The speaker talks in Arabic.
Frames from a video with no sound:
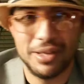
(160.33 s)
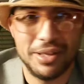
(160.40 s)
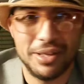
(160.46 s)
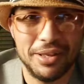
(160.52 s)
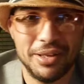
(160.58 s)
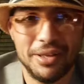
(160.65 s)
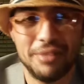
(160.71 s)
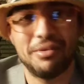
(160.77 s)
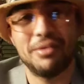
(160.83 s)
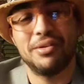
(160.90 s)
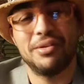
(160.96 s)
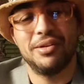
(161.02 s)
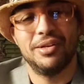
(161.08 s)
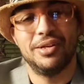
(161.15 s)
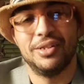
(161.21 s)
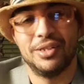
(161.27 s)
حبي
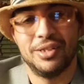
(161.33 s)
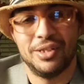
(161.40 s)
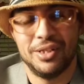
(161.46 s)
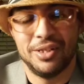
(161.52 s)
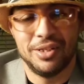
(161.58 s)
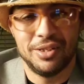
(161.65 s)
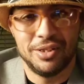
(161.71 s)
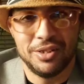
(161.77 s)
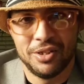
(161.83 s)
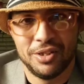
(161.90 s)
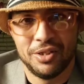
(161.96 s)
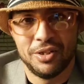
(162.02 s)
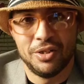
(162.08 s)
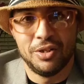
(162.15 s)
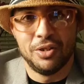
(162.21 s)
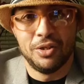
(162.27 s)
ايه
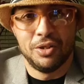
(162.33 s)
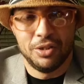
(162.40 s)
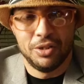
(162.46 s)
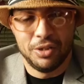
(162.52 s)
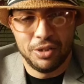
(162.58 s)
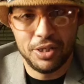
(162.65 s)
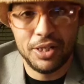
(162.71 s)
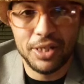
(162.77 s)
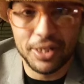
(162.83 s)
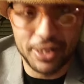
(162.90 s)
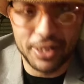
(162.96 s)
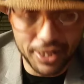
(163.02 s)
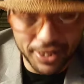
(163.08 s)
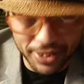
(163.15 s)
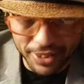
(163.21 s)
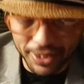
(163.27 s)
اللي
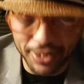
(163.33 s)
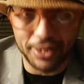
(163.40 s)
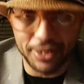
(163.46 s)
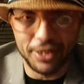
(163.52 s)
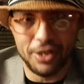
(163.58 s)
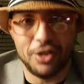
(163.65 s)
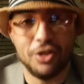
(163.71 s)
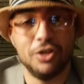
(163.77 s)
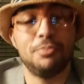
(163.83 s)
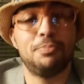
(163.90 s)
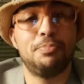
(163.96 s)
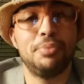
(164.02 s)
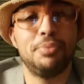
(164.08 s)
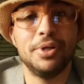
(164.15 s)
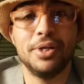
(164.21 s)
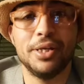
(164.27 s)
قرالي
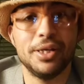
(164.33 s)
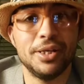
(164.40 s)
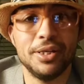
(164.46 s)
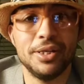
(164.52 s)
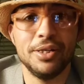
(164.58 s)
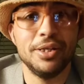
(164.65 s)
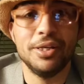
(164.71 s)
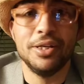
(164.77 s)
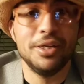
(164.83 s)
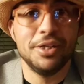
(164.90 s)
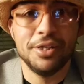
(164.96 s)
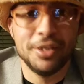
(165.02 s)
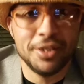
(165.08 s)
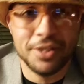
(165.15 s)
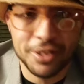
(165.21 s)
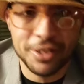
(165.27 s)
حبي
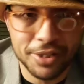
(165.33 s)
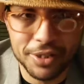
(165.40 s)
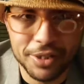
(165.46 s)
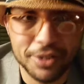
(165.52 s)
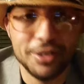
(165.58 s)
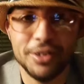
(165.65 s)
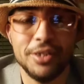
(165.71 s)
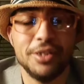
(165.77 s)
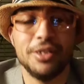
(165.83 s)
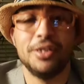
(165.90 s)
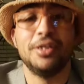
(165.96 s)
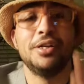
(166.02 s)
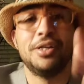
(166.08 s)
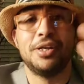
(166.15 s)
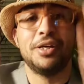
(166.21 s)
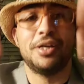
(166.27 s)
ايه
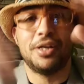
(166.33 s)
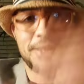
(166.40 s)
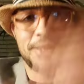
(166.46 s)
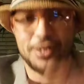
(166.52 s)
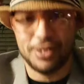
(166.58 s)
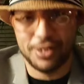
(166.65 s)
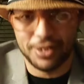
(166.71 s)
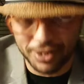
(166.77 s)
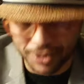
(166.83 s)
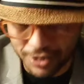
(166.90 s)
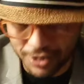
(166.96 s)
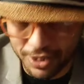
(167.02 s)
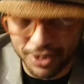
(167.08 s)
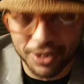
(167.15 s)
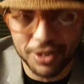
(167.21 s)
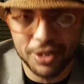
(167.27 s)
ليه
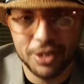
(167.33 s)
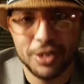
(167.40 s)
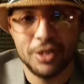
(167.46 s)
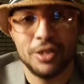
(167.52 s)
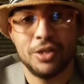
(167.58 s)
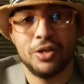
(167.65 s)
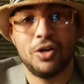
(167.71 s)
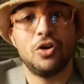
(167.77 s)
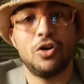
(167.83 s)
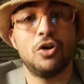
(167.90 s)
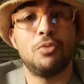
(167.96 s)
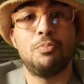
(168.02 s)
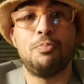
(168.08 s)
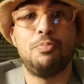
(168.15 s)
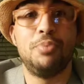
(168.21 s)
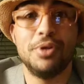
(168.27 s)
ليه
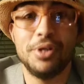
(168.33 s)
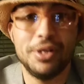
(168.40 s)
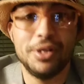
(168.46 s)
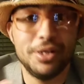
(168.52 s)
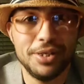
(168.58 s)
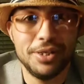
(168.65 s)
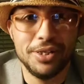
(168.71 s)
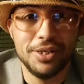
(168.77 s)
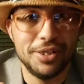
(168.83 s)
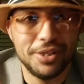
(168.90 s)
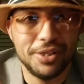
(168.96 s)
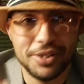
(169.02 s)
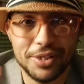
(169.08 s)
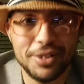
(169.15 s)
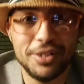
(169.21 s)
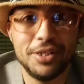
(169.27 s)
حبي
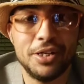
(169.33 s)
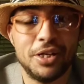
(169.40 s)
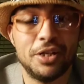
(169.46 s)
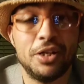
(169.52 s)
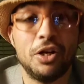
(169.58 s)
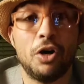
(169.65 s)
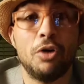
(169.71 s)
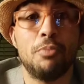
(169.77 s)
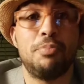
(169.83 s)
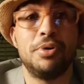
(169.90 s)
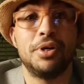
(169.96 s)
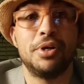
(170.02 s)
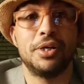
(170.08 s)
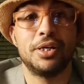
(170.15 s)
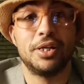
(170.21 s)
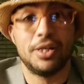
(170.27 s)
ليه ليه حبي
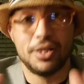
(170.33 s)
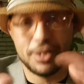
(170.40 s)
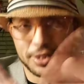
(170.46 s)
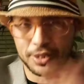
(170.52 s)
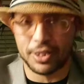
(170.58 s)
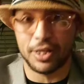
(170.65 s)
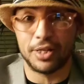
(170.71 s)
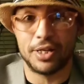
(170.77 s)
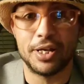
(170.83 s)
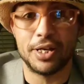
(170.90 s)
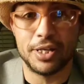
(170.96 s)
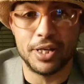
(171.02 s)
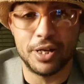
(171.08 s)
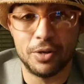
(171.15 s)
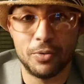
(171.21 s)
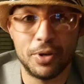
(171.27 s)
ايه اللي انت جايه
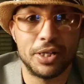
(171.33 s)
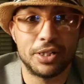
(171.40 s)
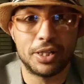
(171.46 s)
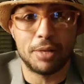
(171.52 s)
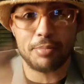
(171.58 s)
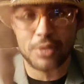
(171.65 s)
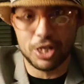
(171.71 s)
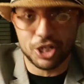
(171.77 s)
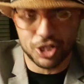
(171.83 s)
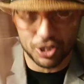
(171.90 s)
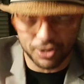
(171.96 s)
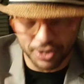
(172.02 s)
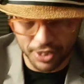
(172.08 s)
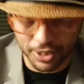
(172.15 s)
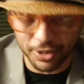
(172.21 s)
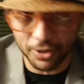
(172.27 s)
وليت ليش نيك